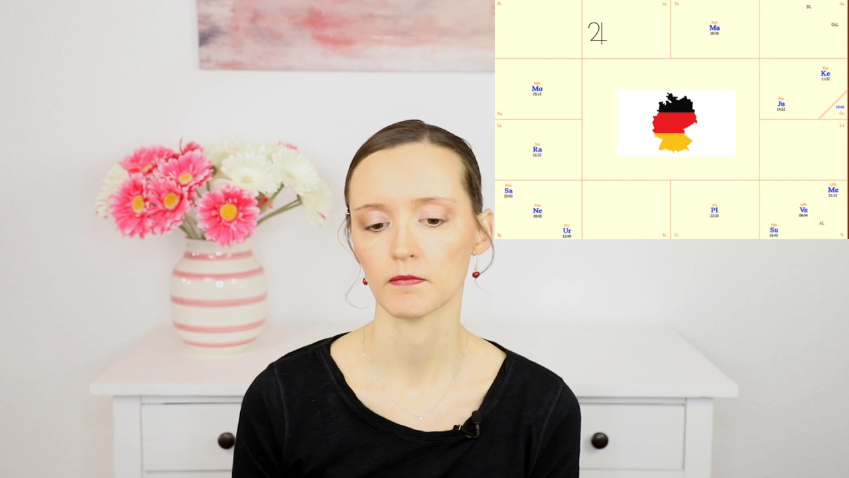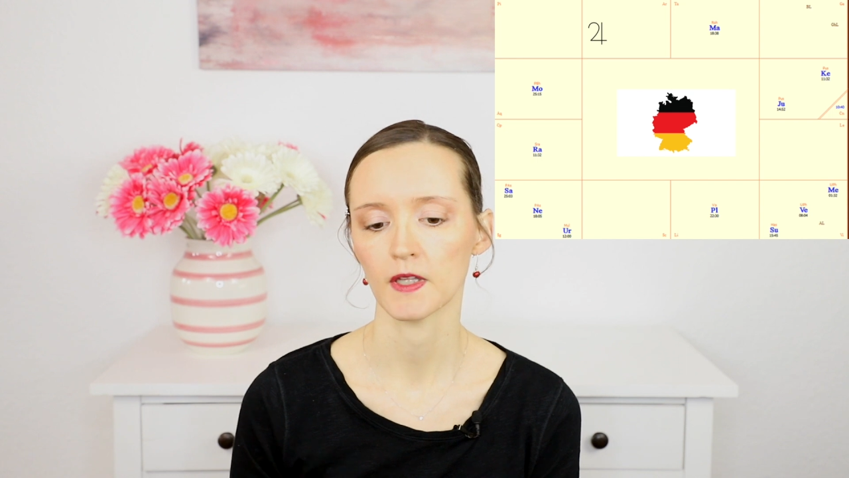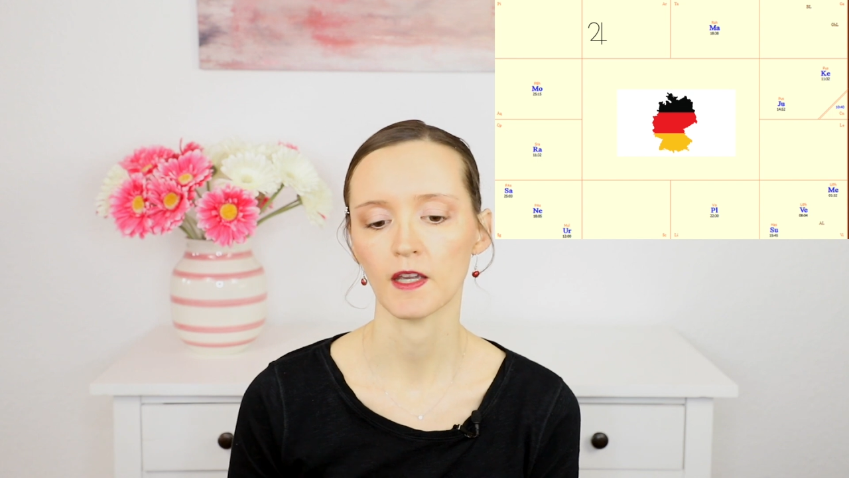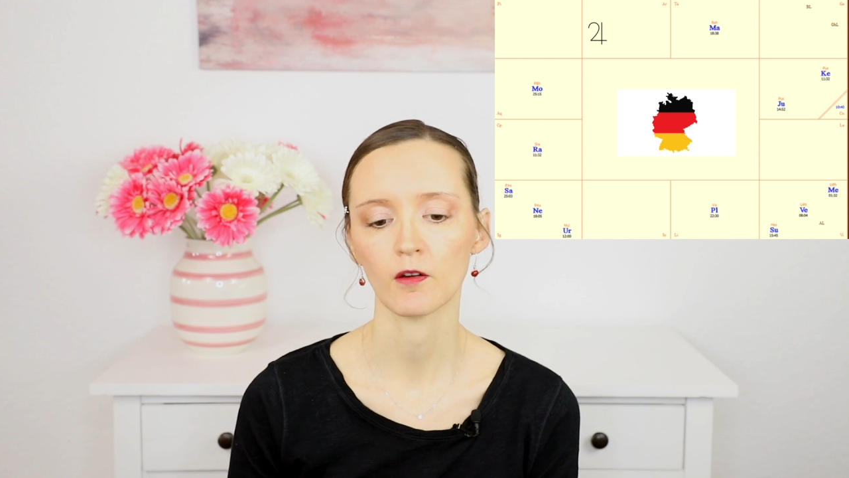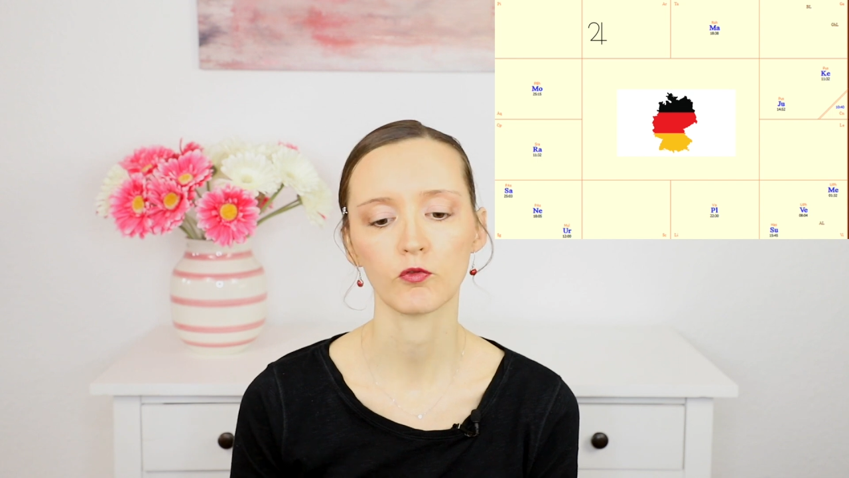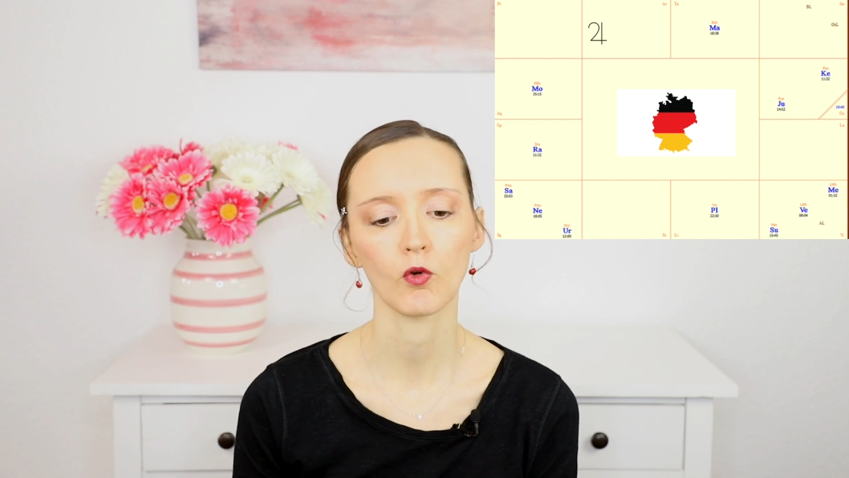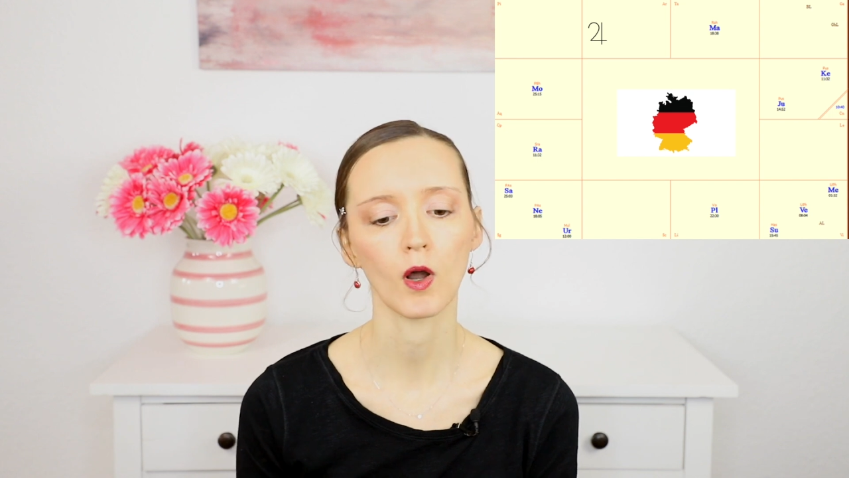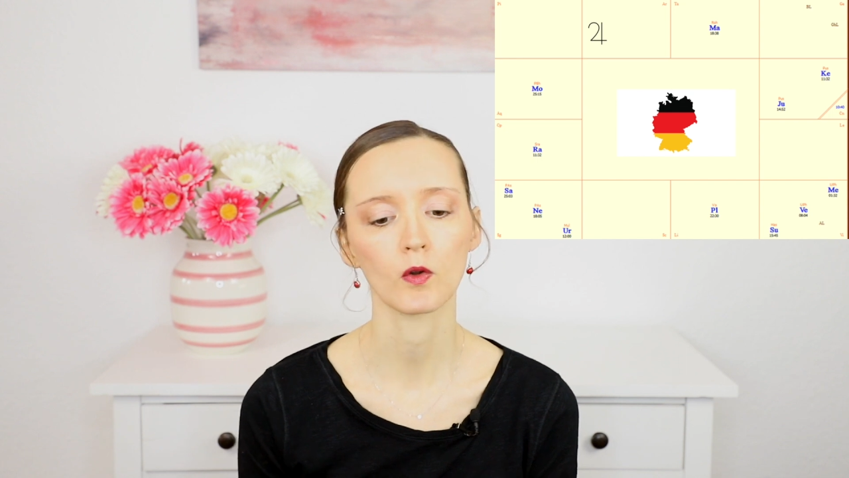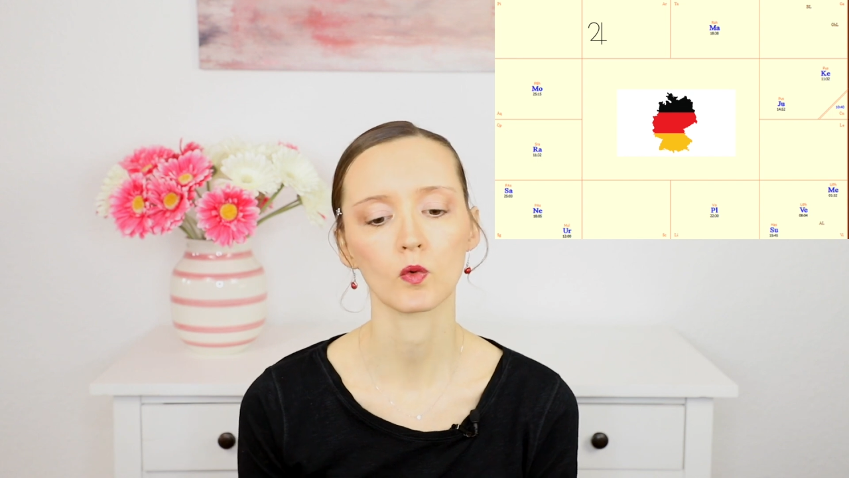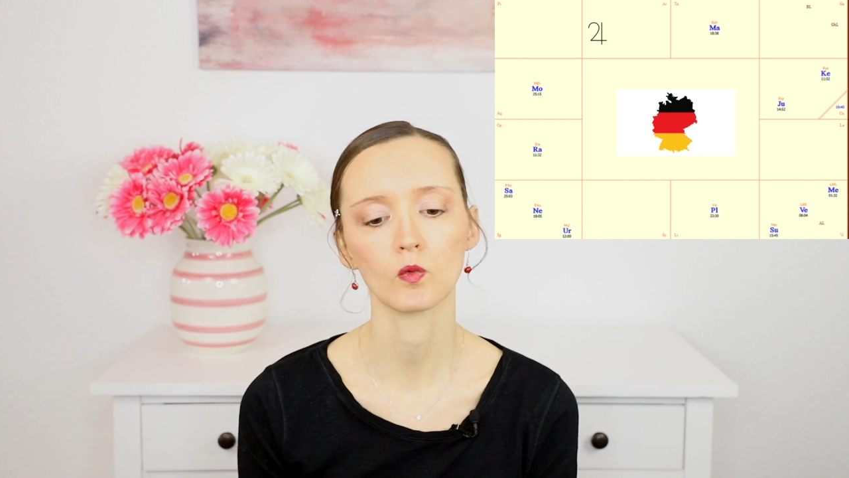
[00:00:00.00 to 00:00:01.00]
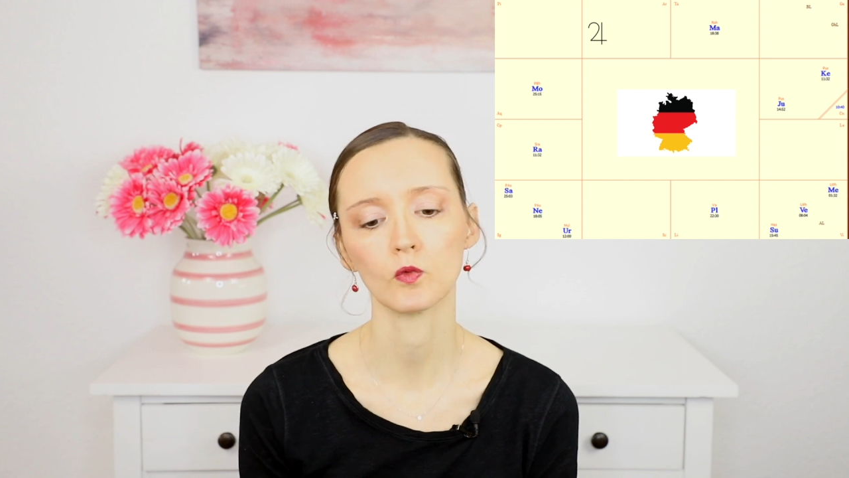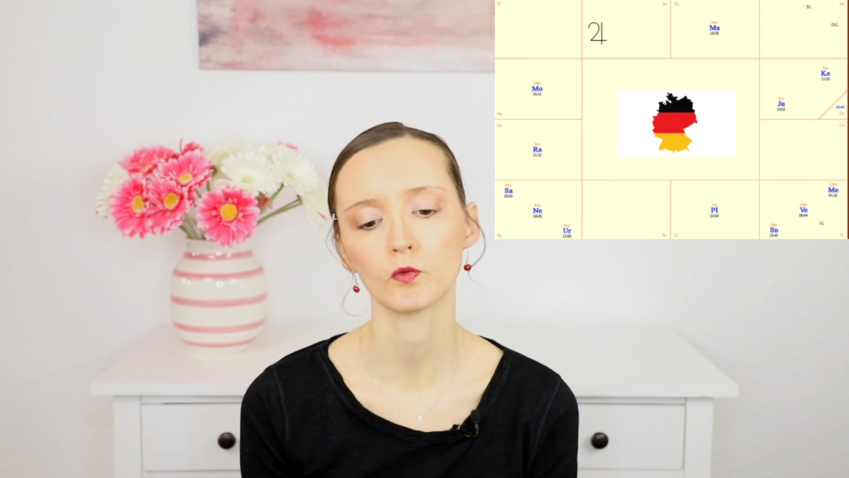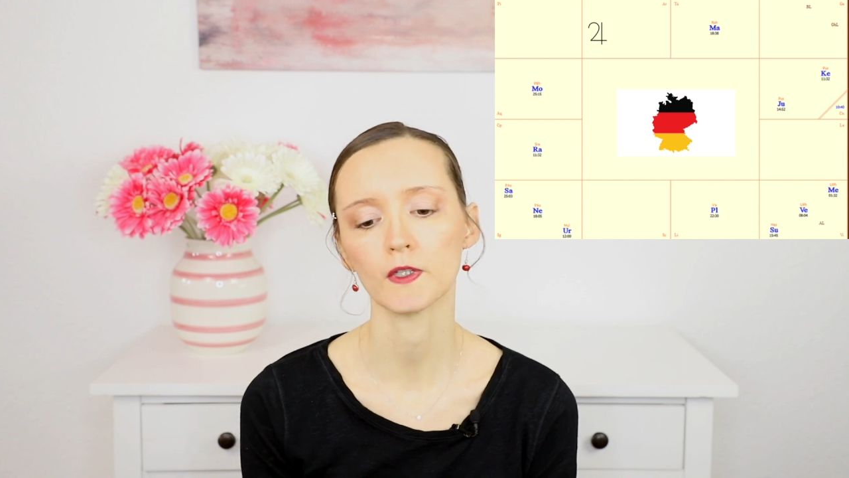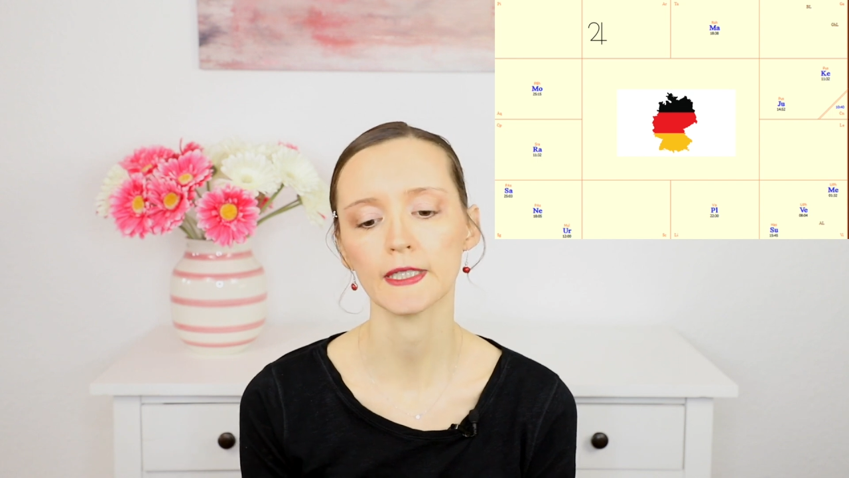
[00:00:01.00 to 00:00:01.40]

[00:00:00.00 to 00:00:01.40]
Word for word: hervorgerufen